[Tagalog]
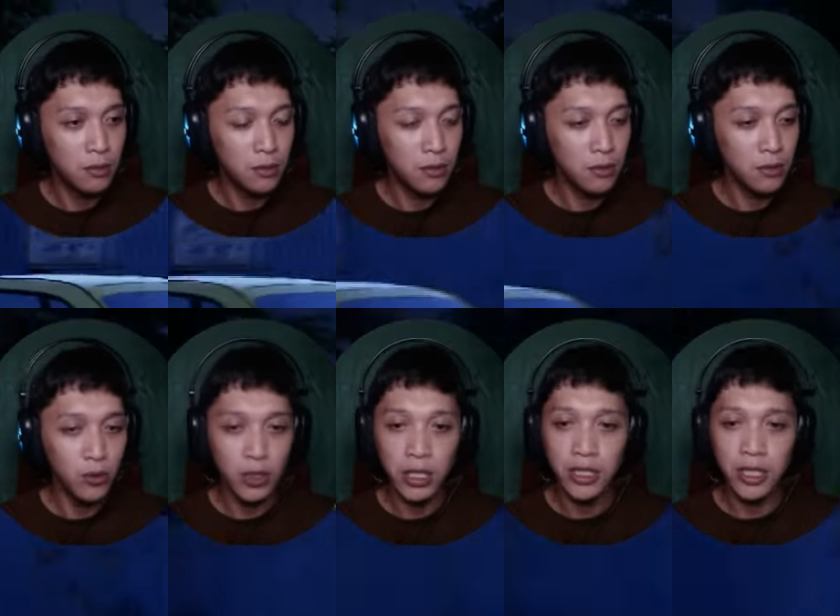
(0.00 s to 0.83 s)
Ano
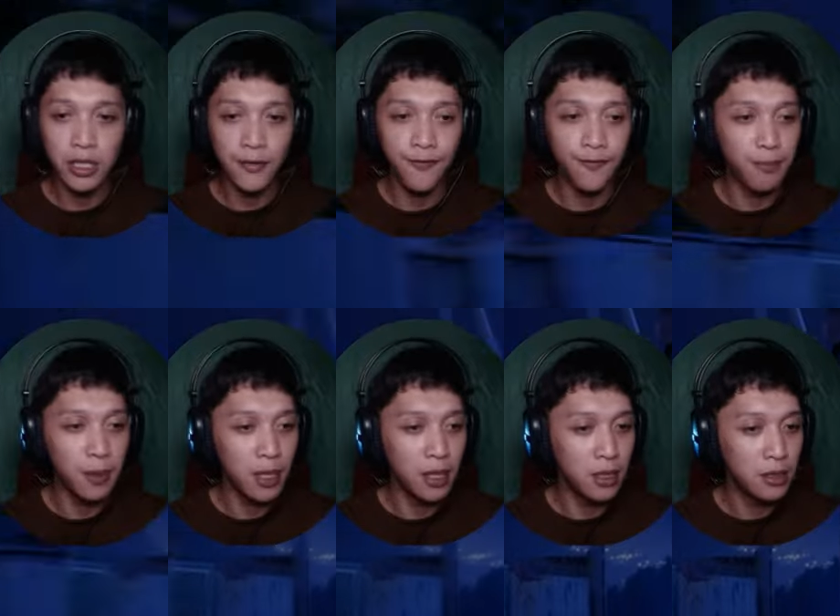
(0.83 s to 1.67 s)
to? drift
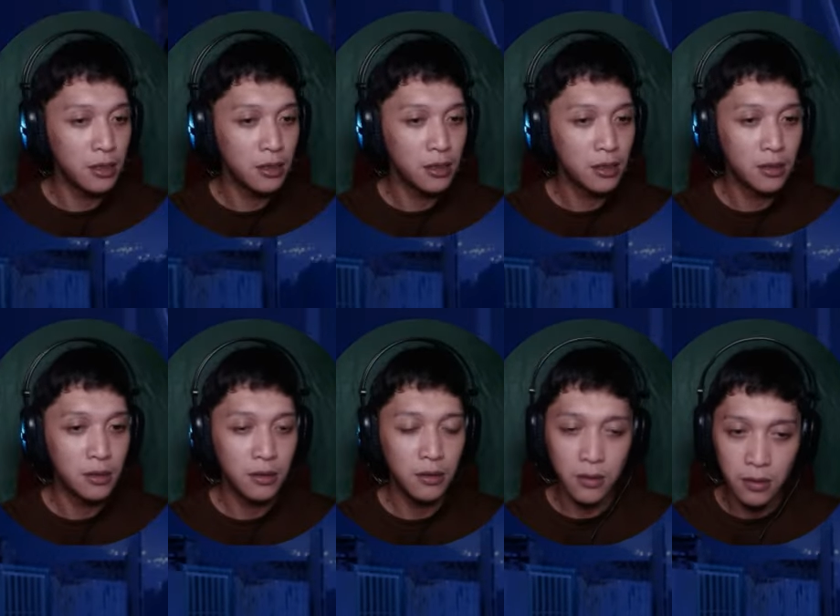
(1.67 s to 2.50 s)
pa?
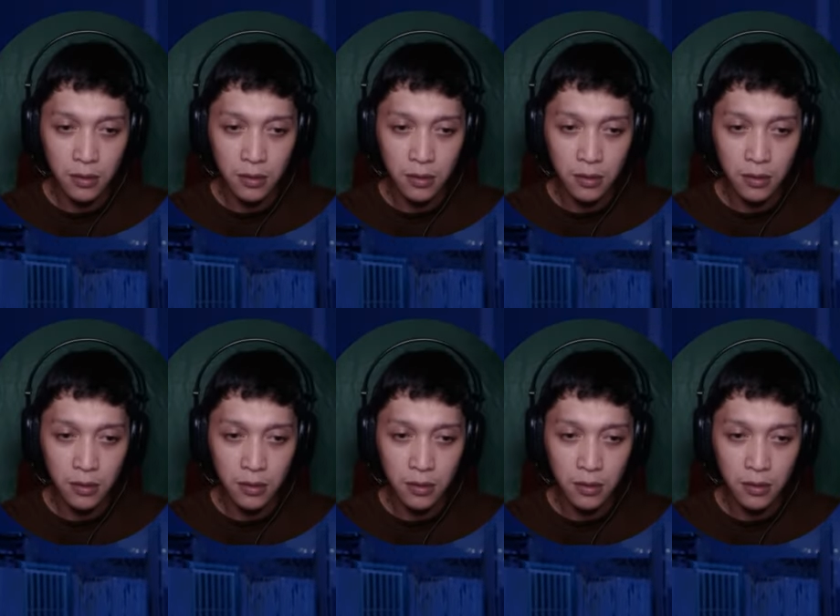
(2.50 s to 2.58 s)
Oh!